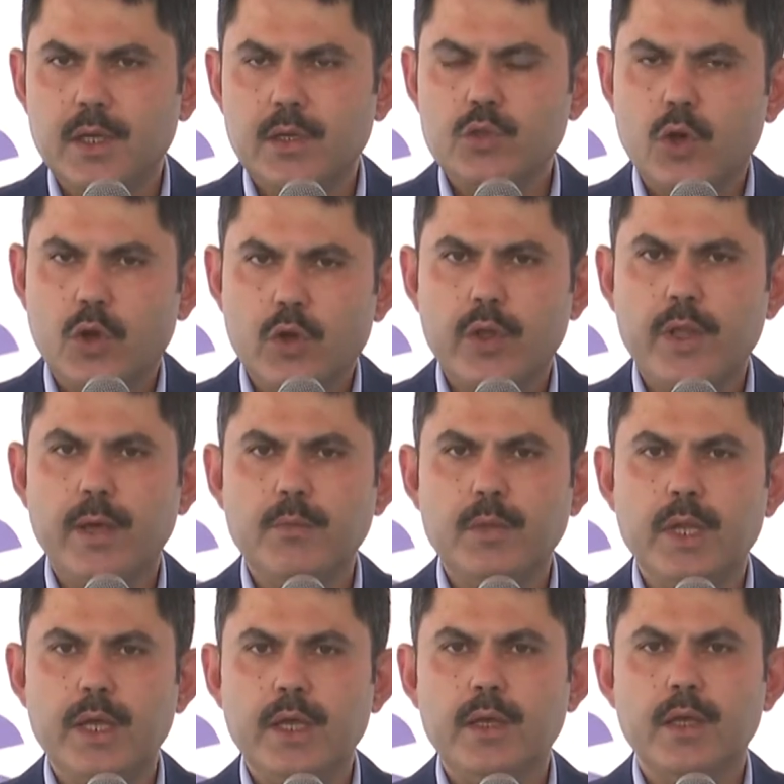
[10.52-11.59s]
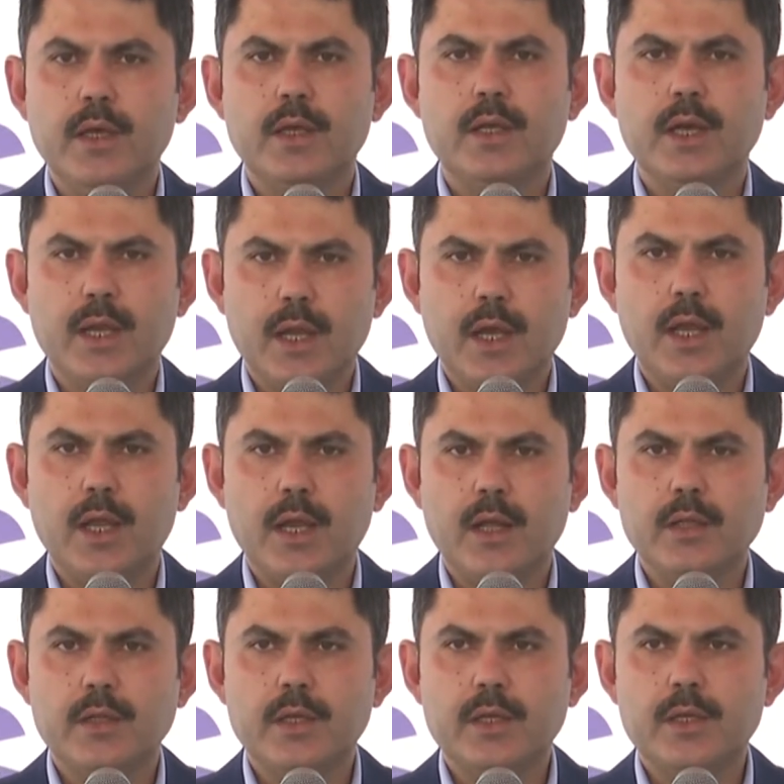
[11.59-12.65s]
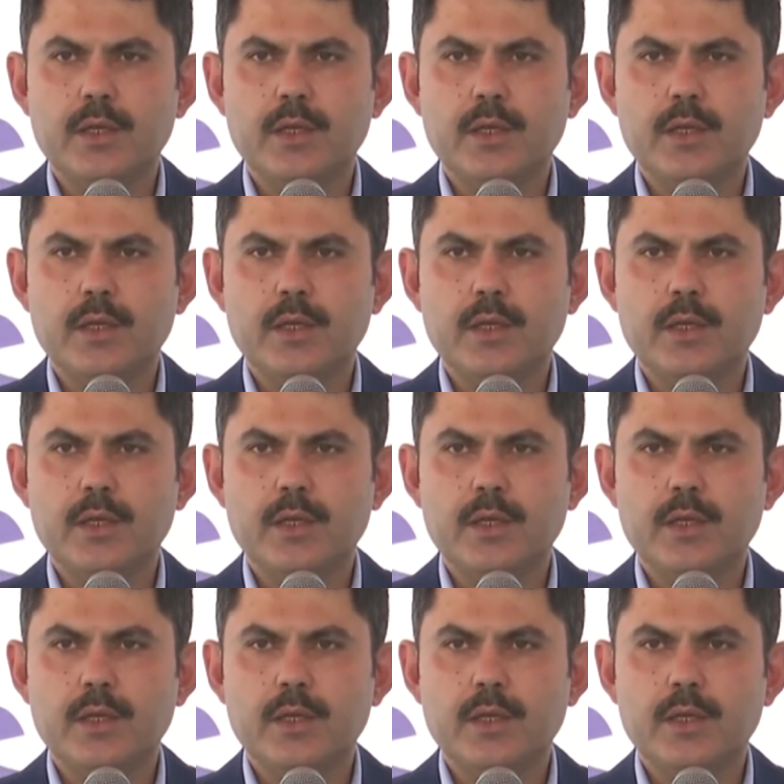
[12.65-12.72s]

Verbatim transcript: çok önemli kararlar aldık.